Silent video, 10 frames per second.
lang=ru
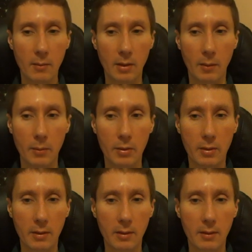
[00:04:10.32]
Потому
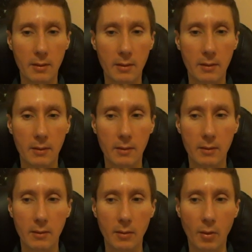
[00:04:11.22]
что э,
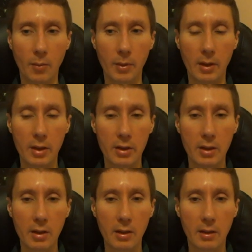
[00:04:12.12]
опыт
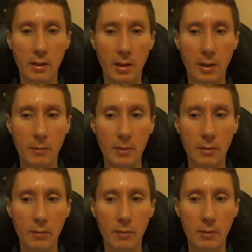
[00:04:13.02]
рождения таким
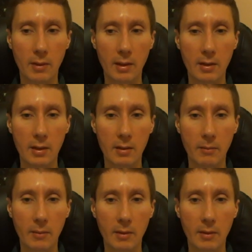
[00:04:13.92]
для, дети,